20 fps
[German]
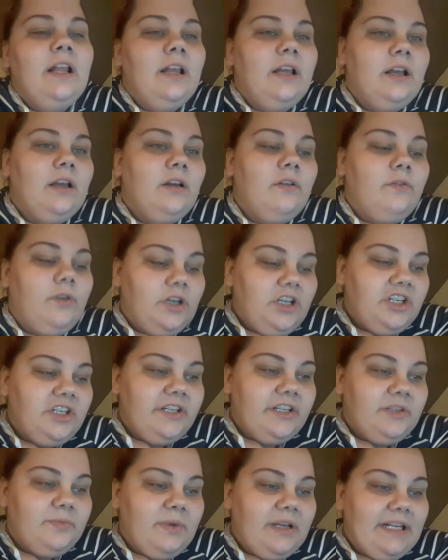äh, wollte ich
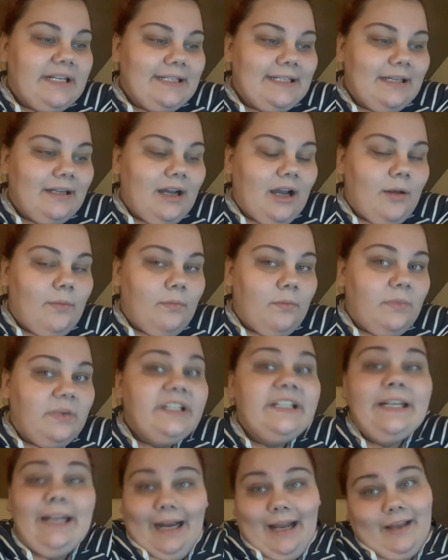jetzt bei Instagram
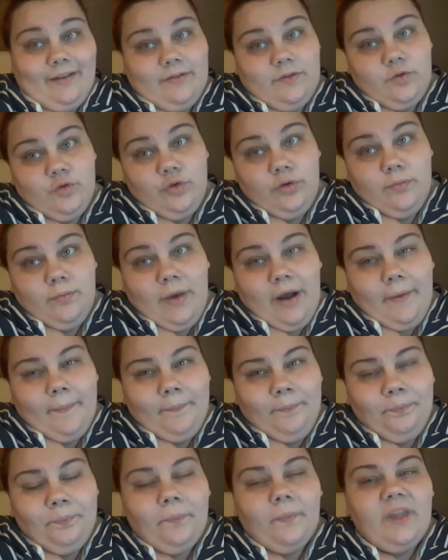einen Livestream
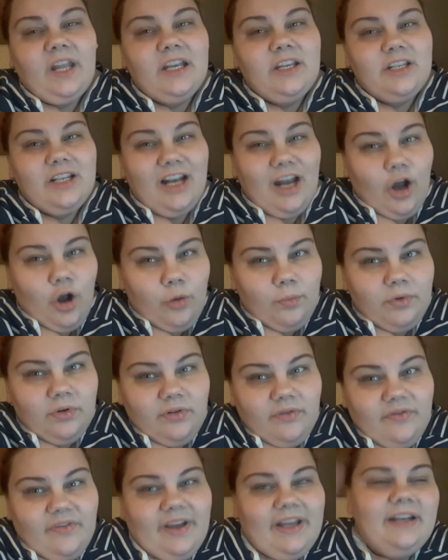machen. Ich
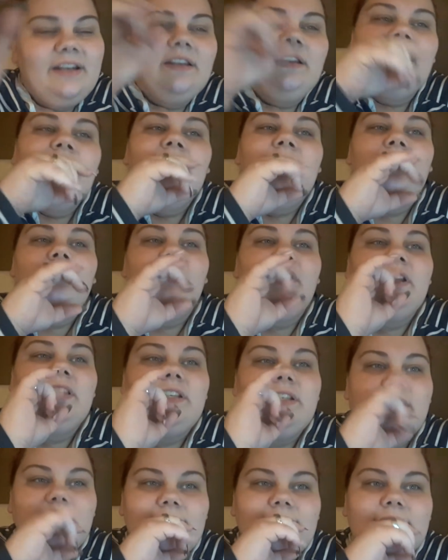glaube, wenn, wenn
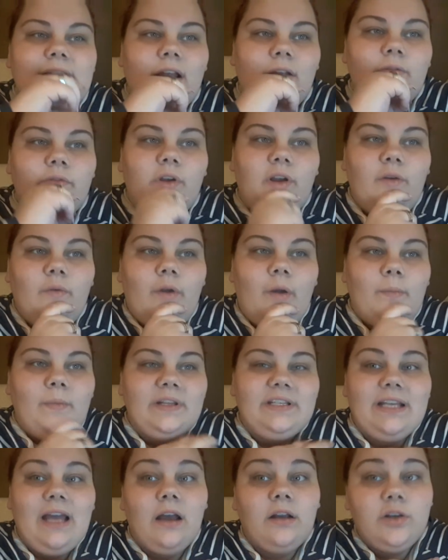ich jetzt anfange, wir haben
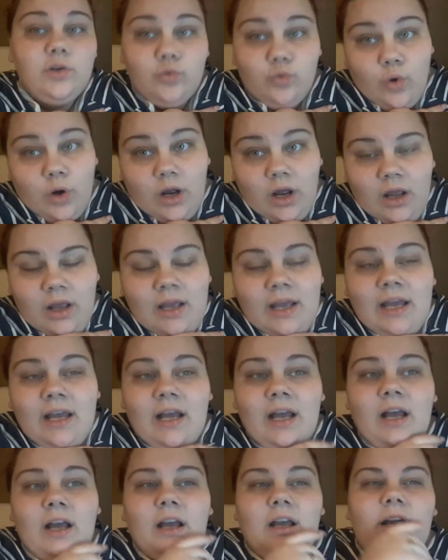jetzt 8 Uhr,
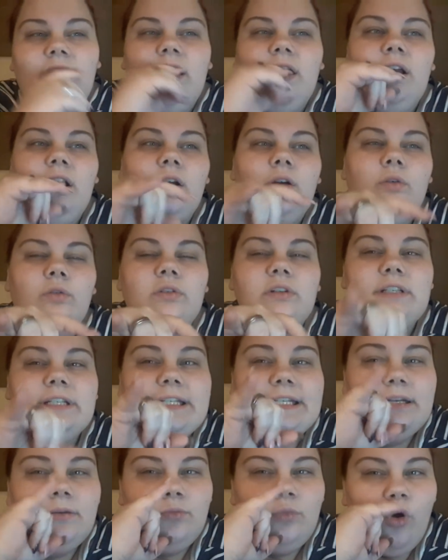äh, und
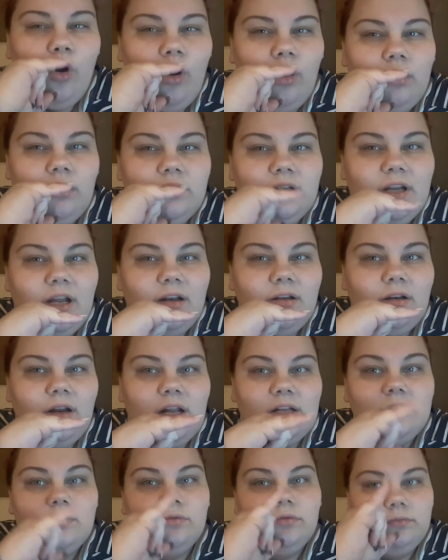ihr morgen dann,
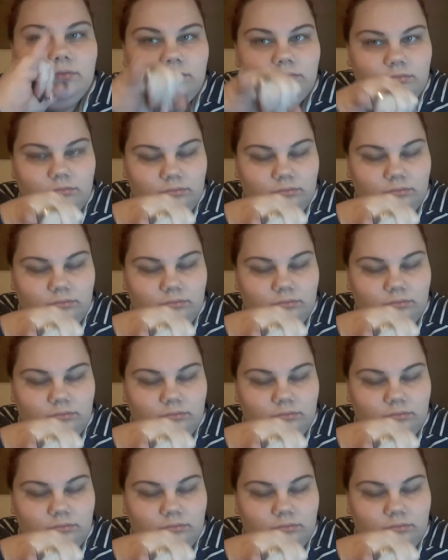also